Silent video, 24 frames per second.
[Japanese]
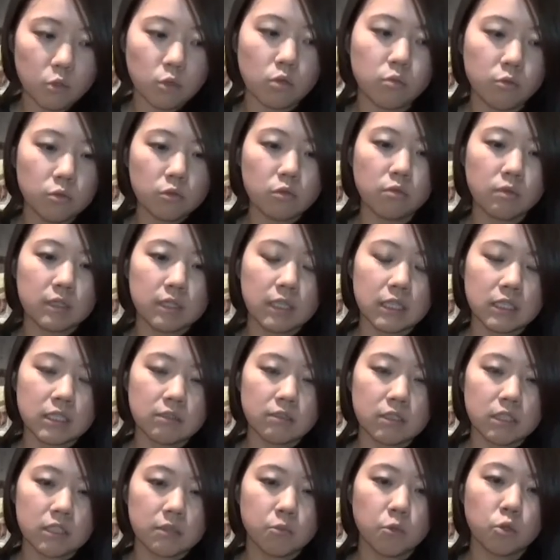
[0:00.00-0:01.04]
ともと私
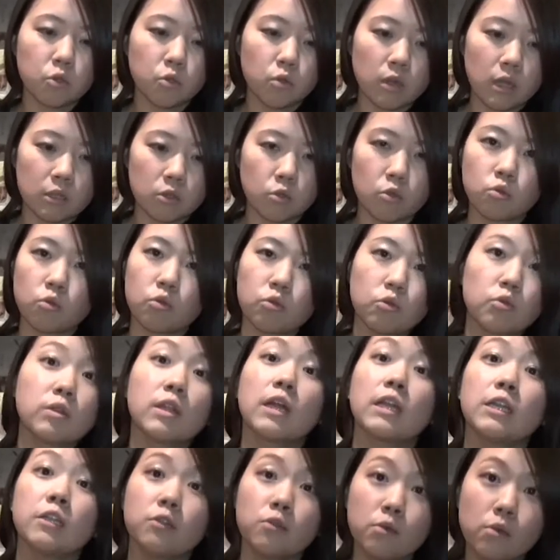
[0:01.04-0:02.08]
は地元がとお
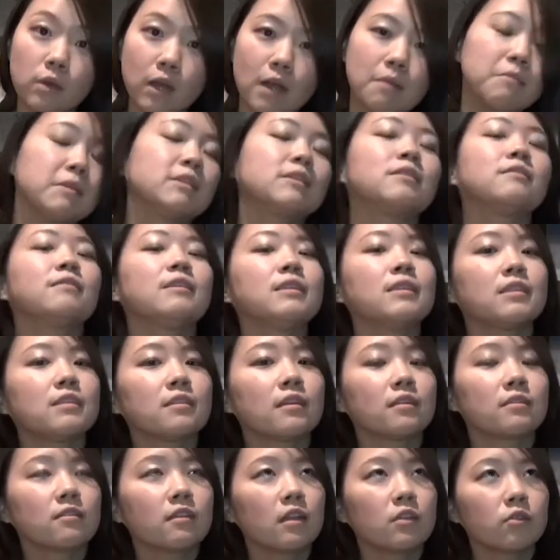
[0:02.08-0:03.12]
隣の上諏訪市
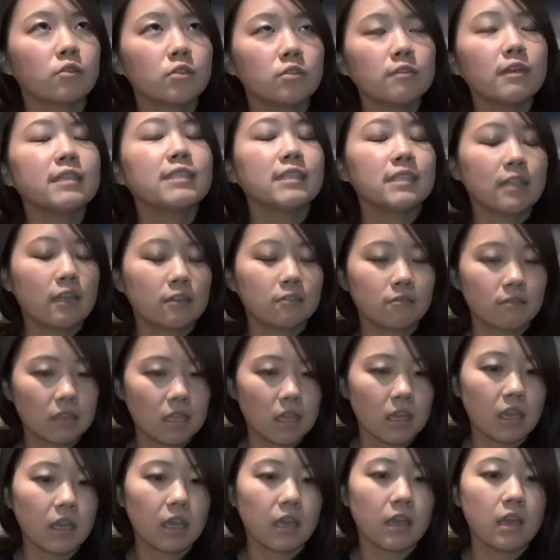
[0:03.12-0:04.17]
な、はいはい、あの諏訪市なので
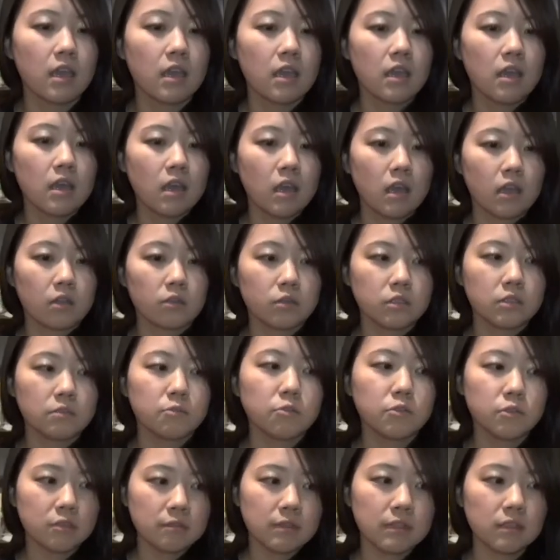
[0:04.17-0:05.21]
あの下
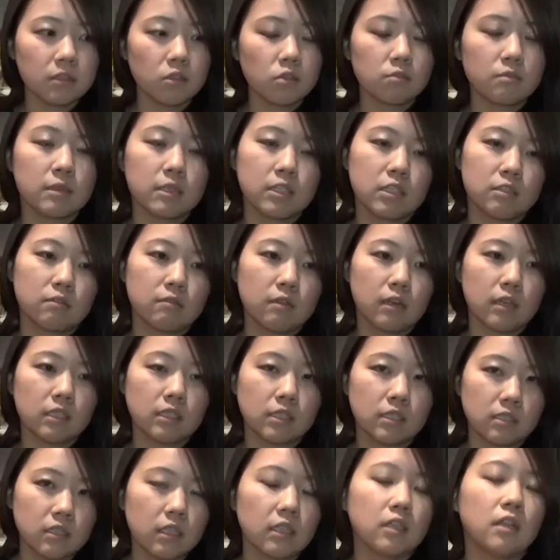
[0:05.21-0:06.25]
諏訪っていう町は
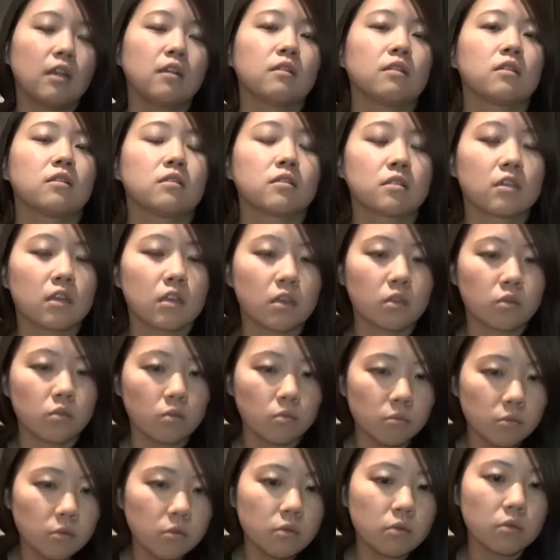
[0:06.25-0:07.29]
知っていたんですけれ
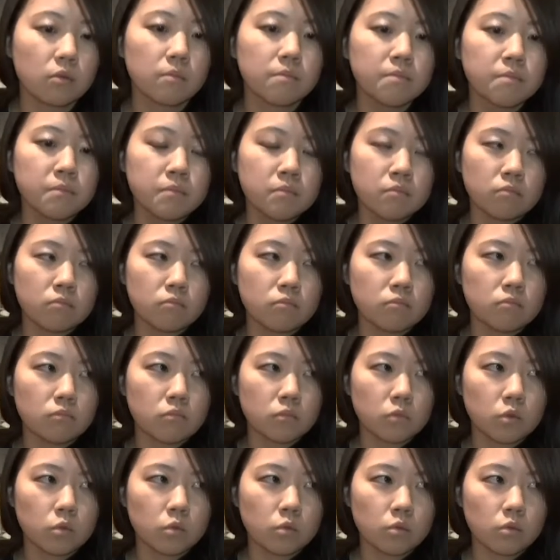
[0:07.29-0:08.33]
ども、はい、うん
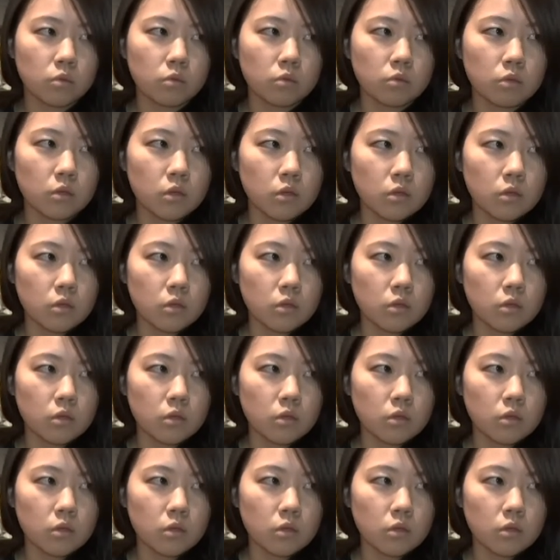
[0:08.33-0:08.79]
と